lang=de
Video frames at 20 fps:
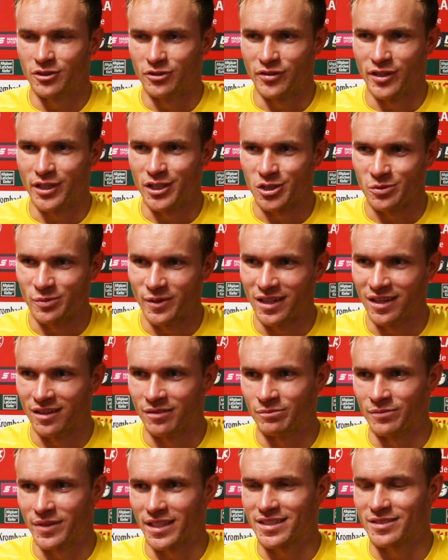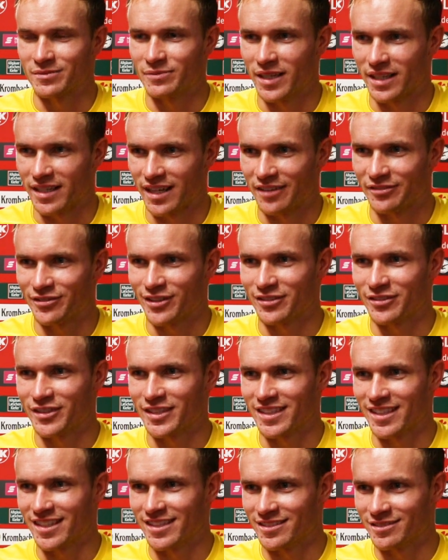wenn ein Spiel am Betzenberg einfach
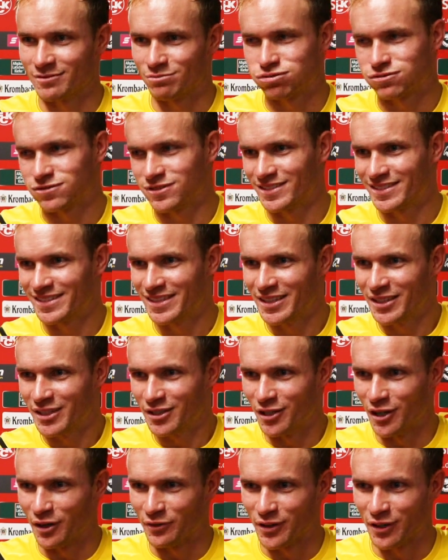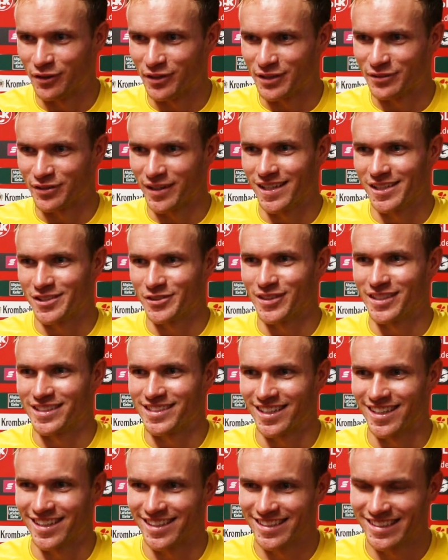wird, dann pff, läuft auch was falsch, würde ich
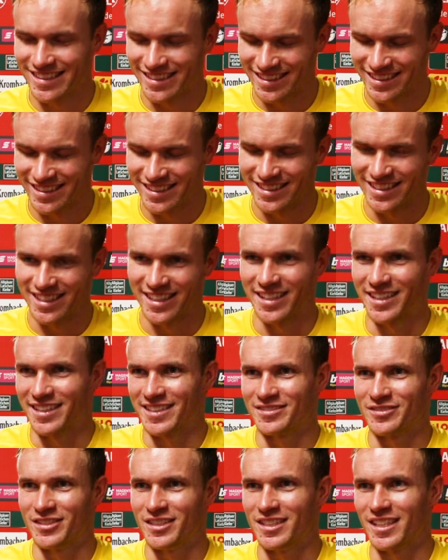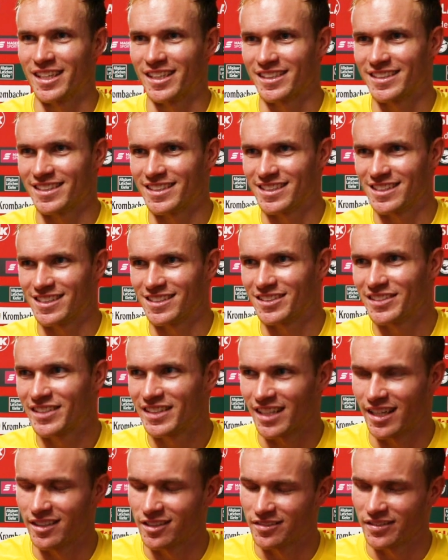sagen. Nee, vielen Dank. Also
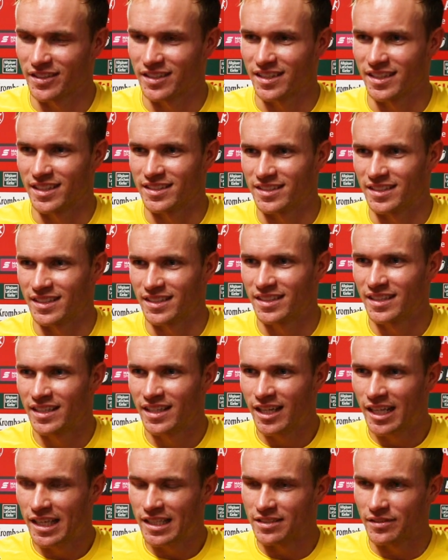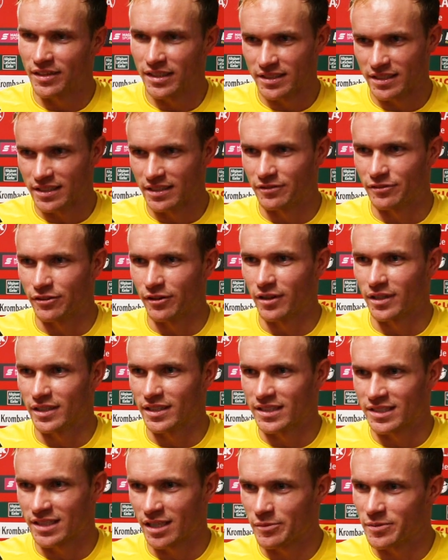ganz wichtiger Sieg, zwei Siege in Folge.
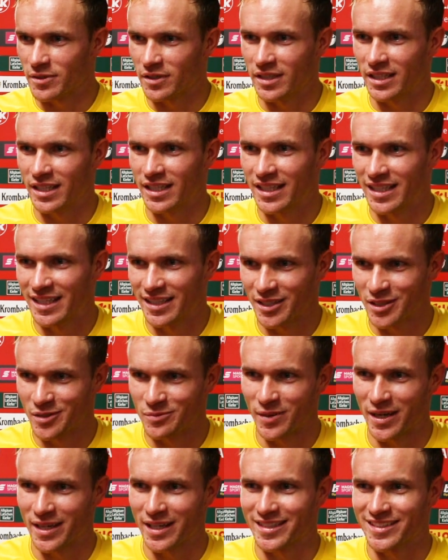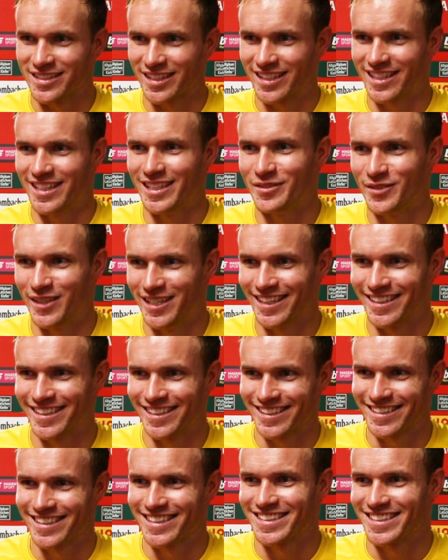Es gab es noch nie in meiner Zeit hier bei den
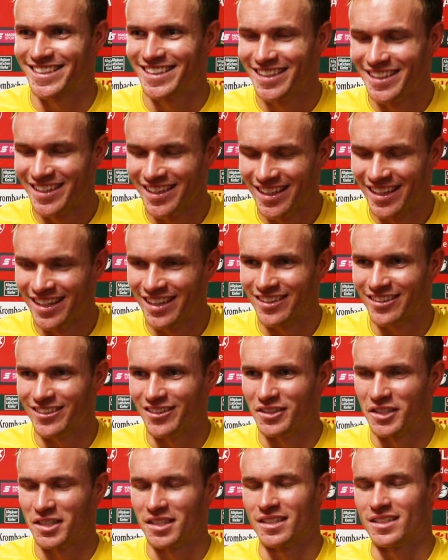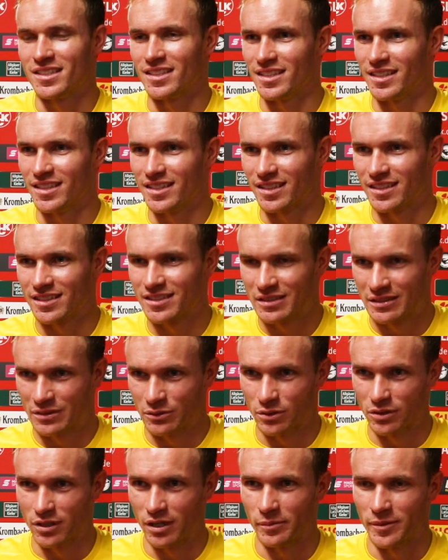Kickers. Und äh,
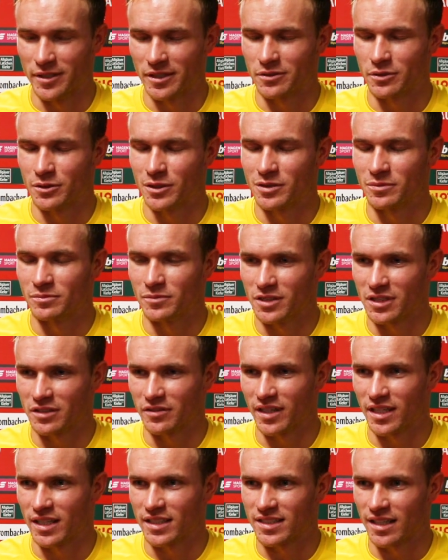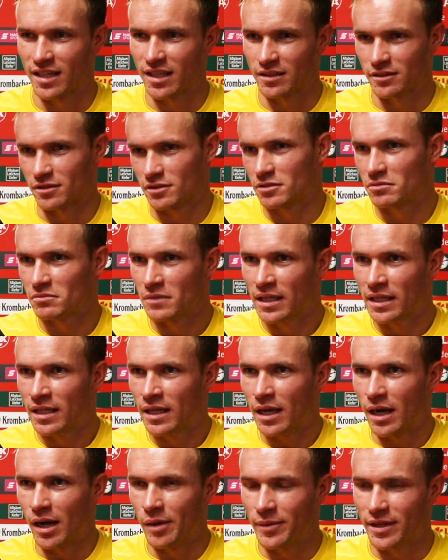tut unheimlich gut, muss ich wirklich sagen. Und
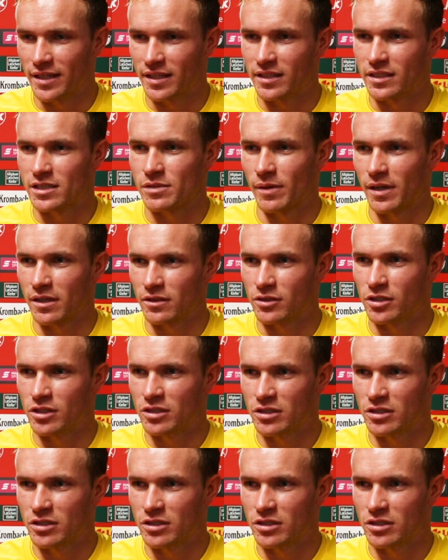am Ende 2-0